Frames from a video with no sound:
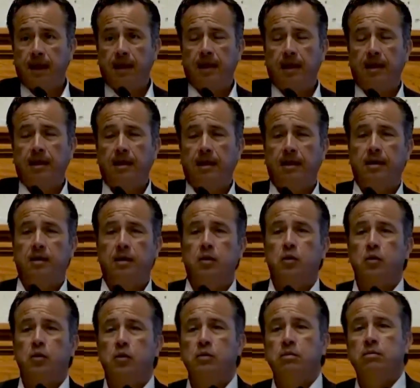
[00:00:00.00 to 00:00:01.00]
eh,
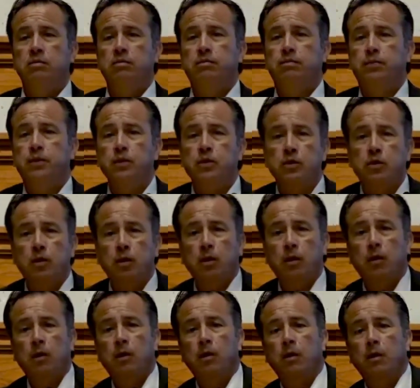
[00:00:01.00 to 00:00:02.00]
un
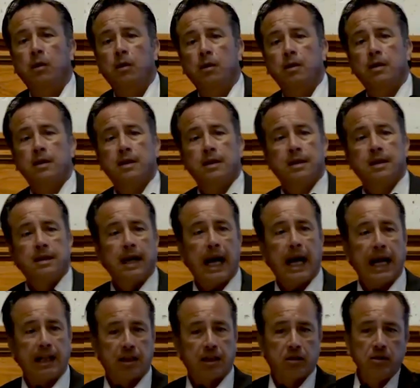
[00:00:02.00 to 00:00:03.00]
punto
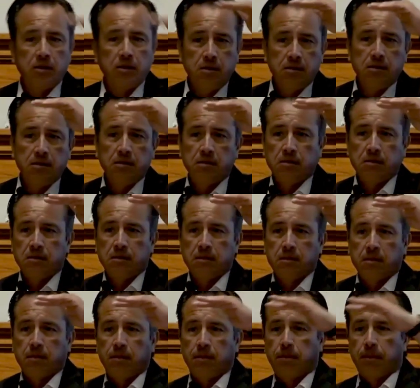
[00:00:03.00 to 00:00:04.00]
alto
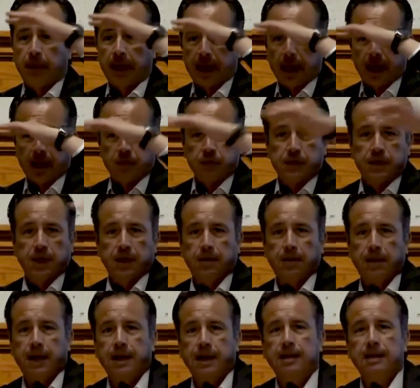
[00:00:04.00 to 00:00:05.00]
para
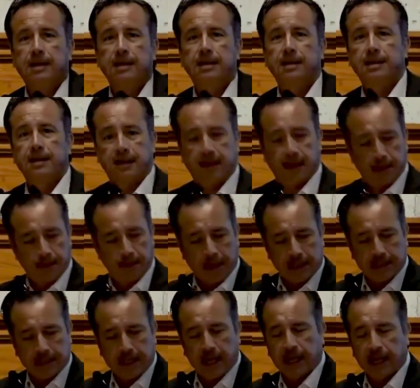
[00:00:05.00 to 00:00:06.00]
observar el
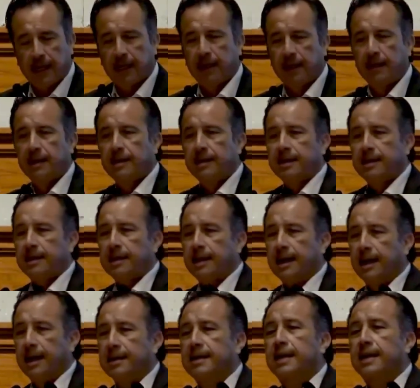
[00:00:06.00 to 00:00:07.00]
paisaje
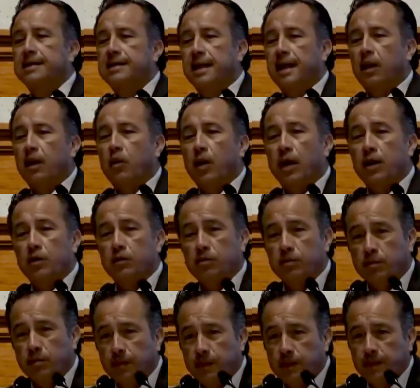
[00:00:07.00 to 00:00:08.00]
atrás del acuario
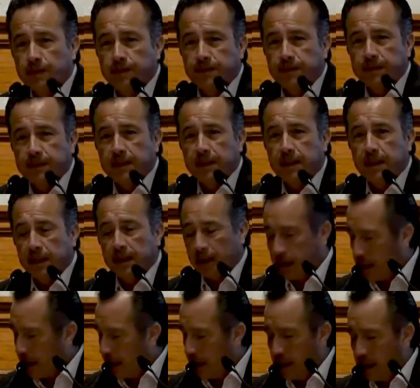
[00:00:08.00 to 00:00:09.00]

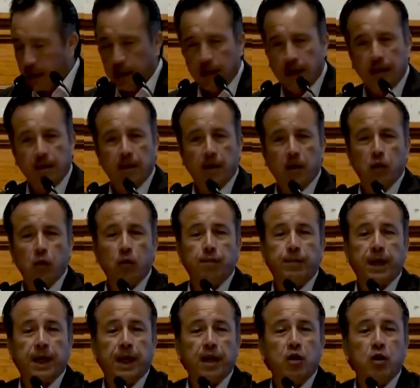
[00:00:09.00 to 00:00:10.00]
y
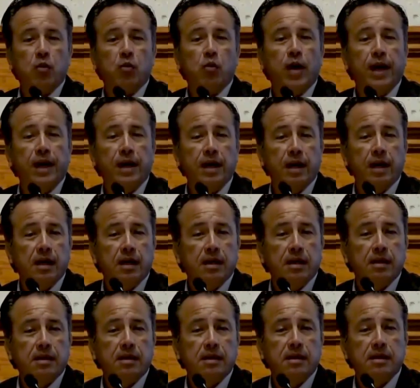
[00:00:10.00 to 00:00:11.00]
un pequeño muelle
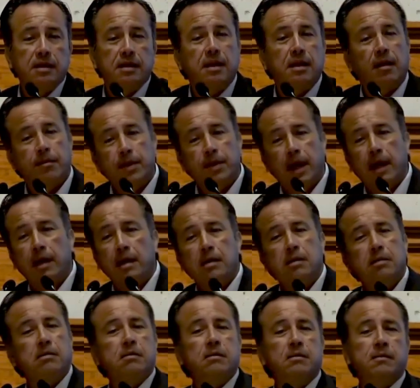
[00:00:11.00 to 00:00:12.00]

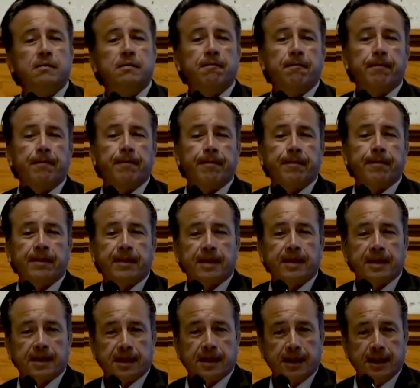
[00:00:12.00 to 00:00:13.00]
también
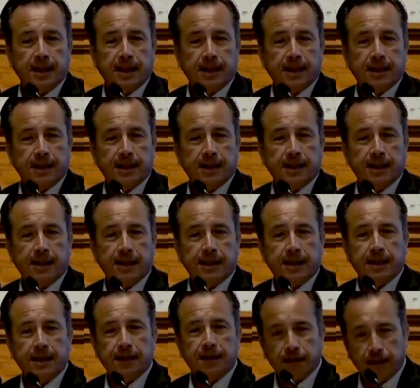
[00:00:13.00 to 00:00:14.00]

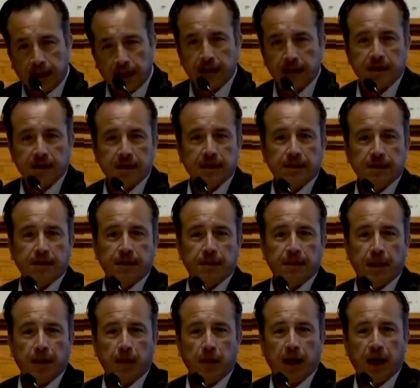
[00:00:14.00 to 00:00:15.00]
eh, en fin,
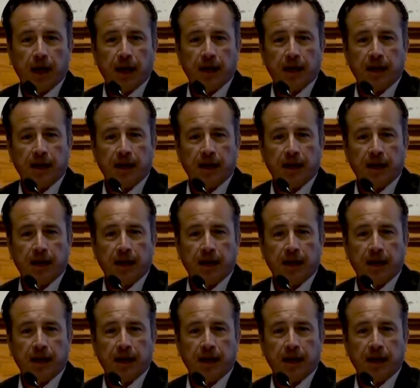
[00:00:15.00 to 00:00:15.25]
vamos